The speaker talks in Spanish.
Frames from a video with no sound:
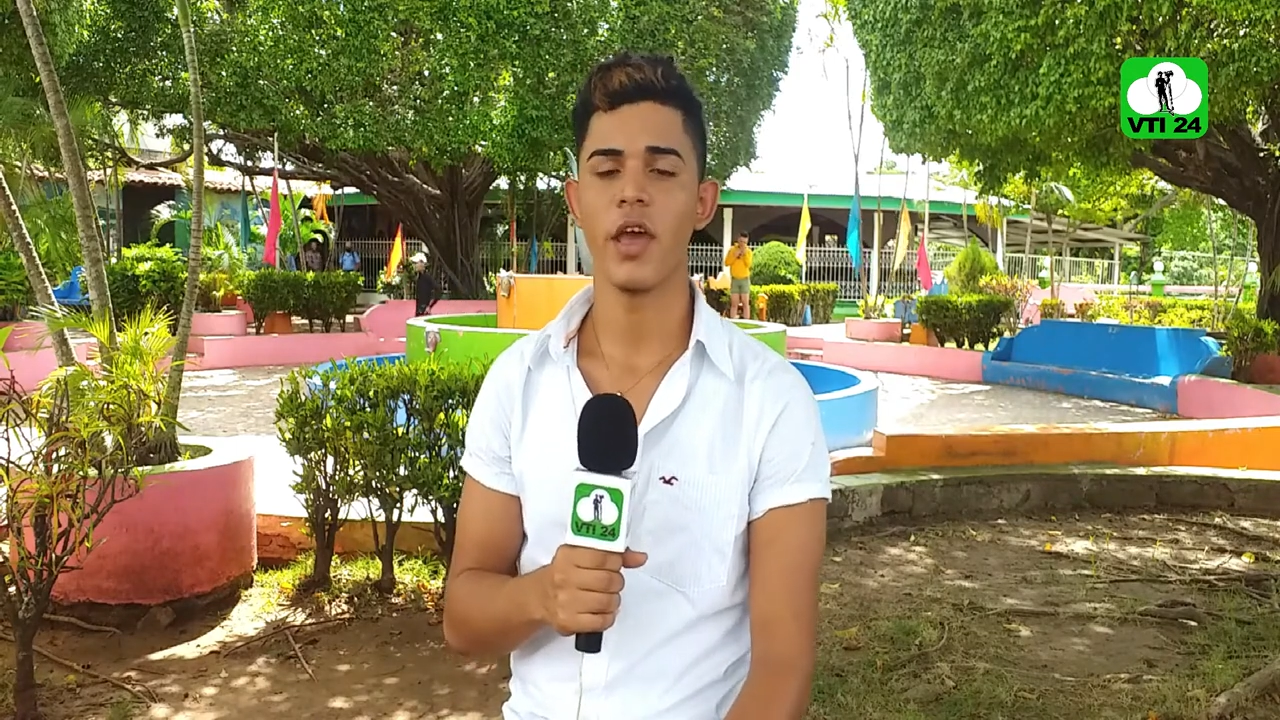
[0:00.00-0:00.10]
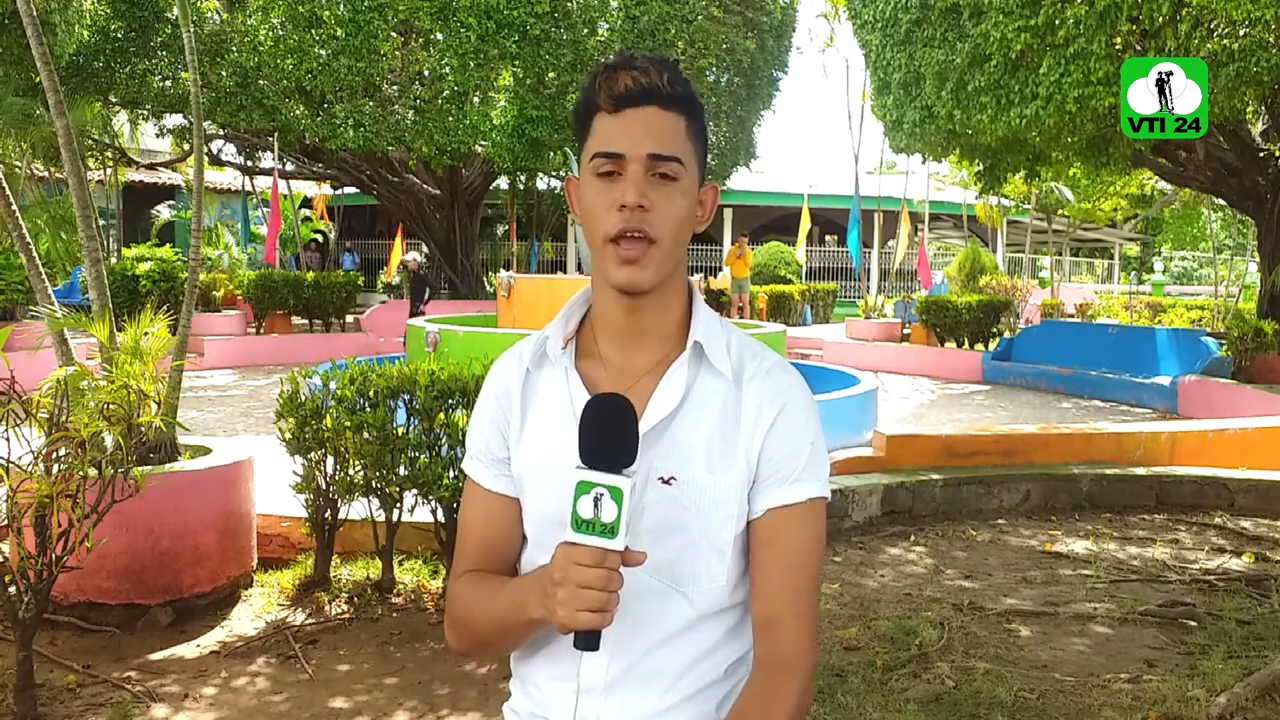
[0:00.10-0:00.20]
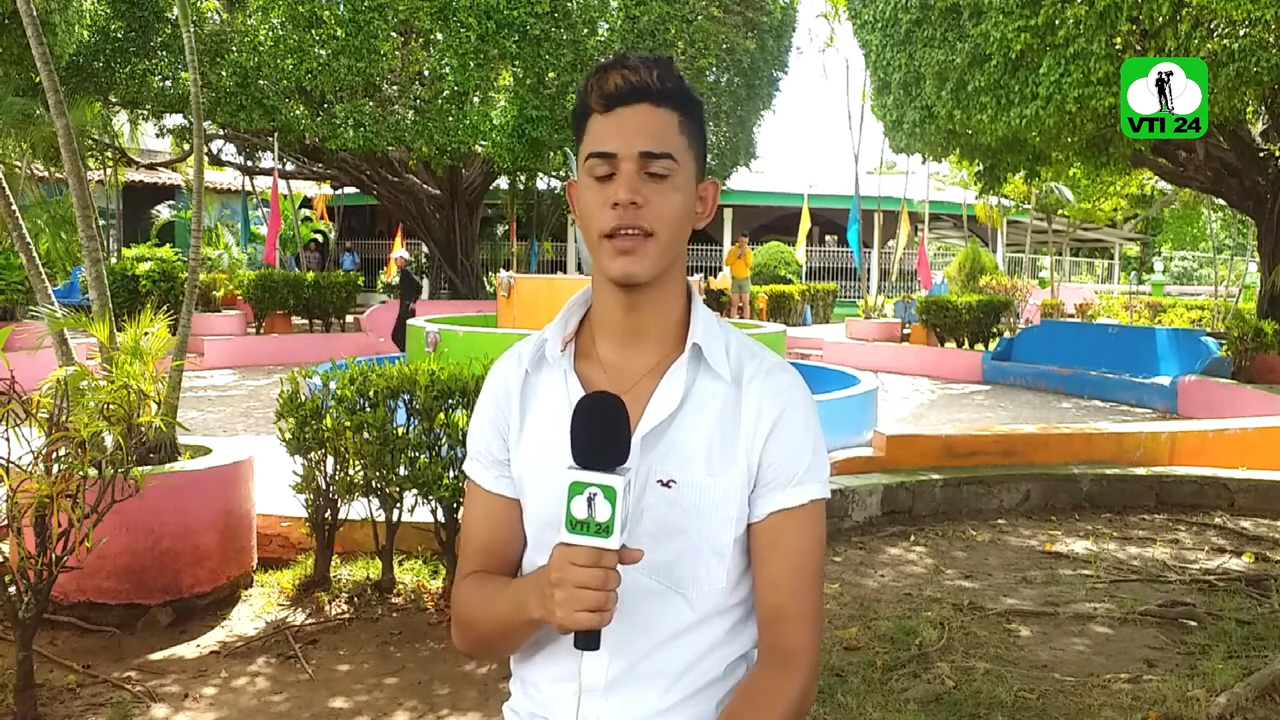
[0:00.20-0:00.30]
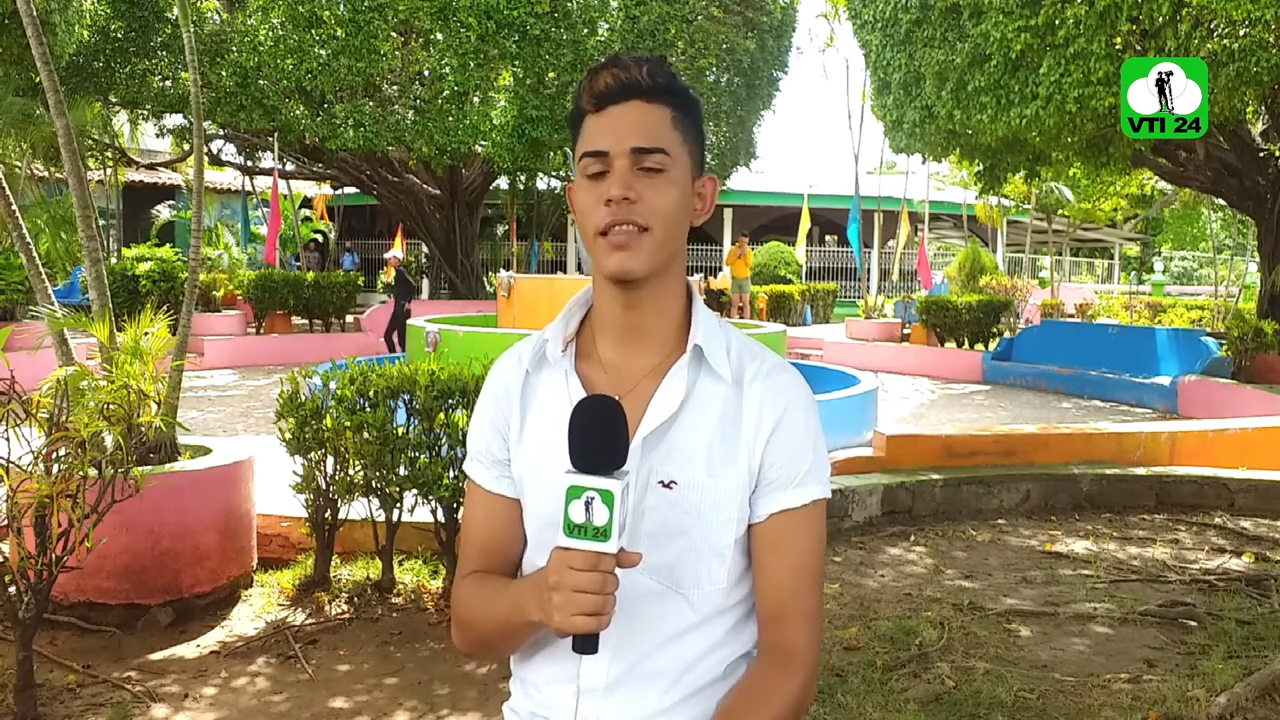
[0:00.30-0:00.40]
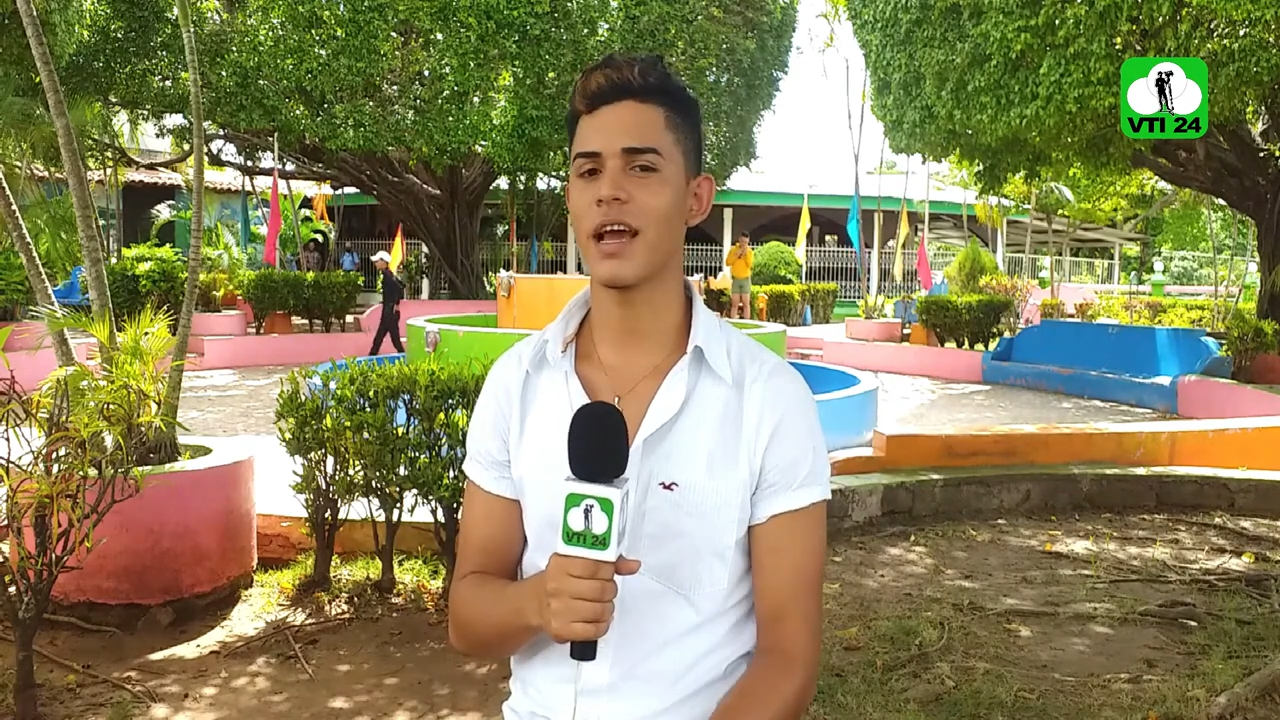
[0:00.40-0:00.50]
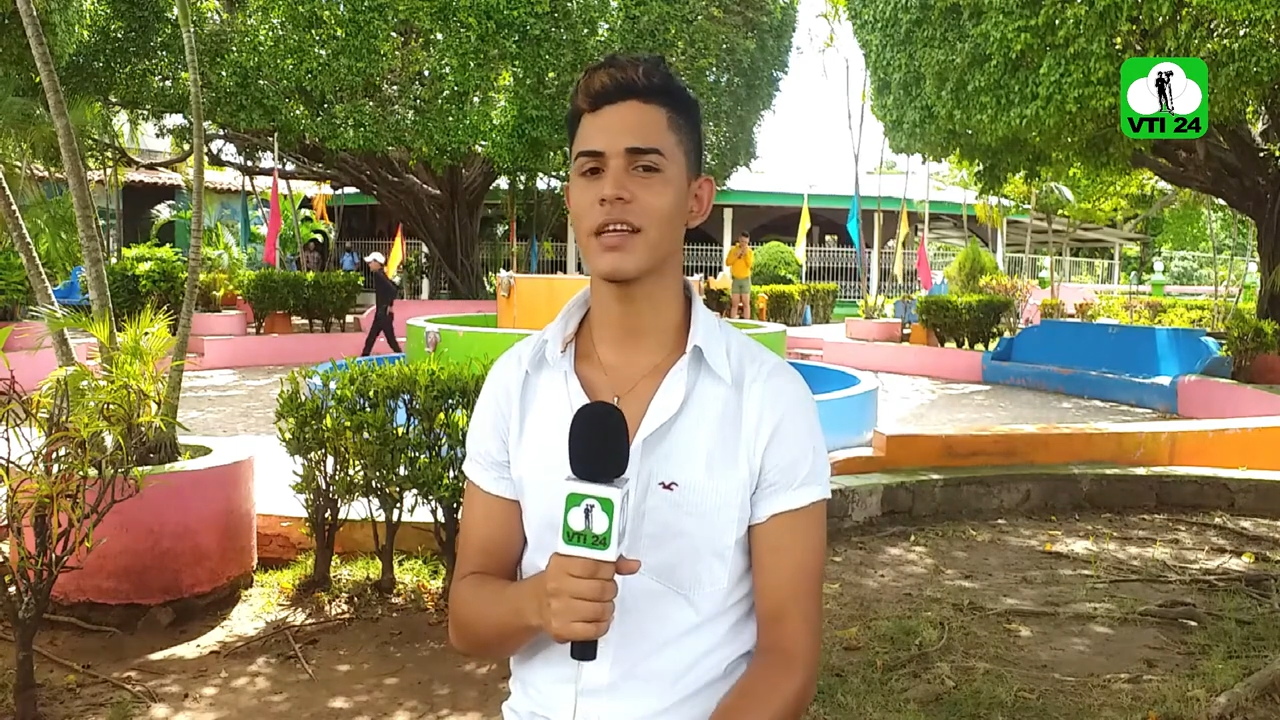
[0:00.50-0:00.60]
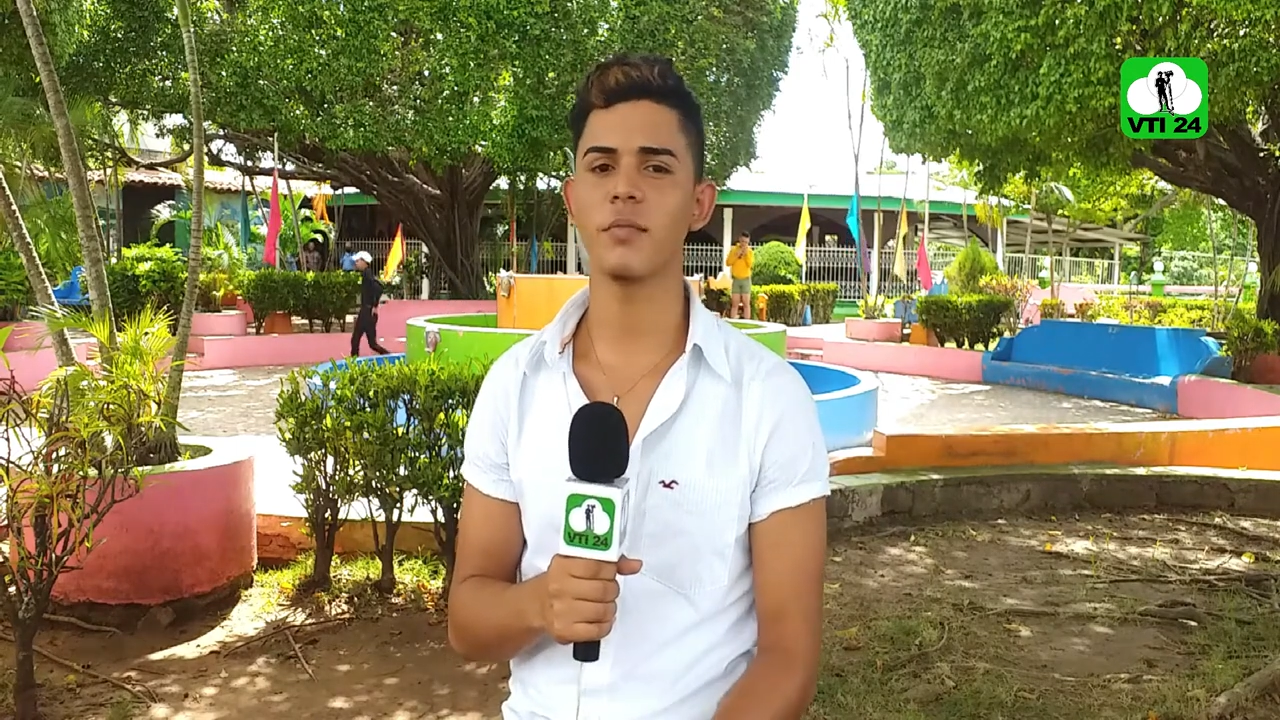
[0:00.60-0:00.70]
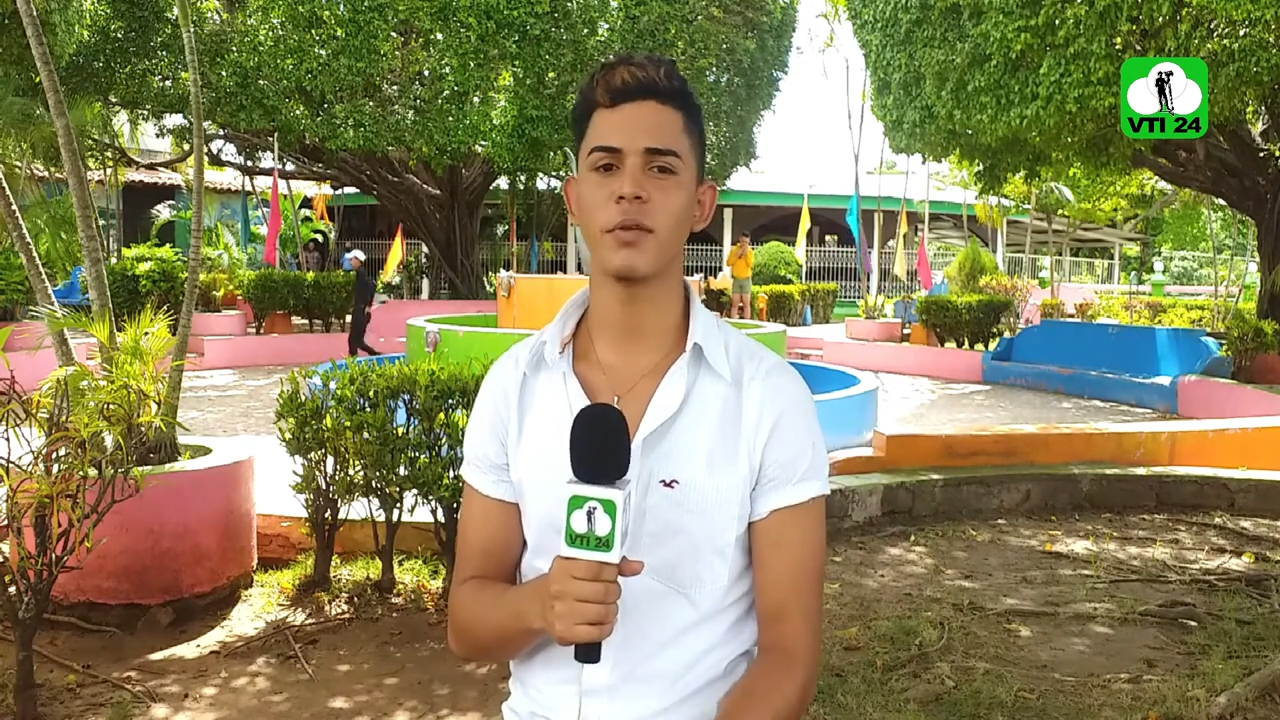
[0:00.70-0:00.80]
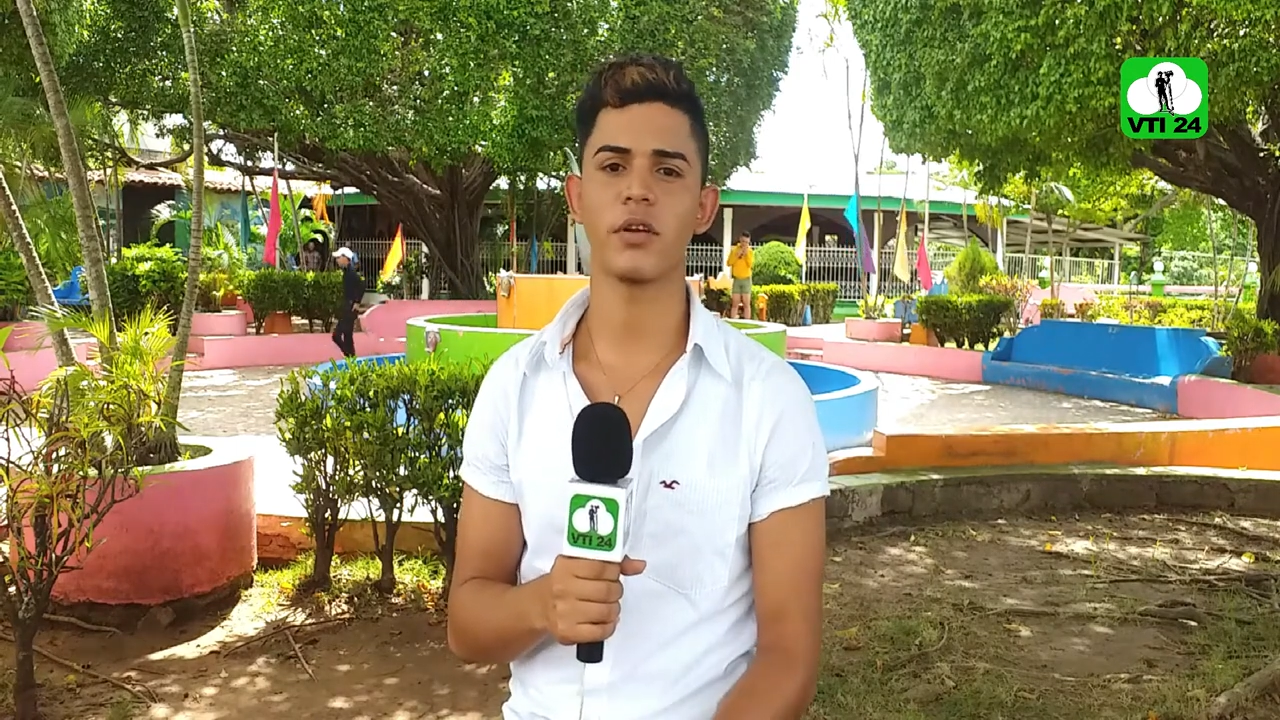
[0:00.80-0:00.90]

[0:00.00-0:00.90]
En este caso me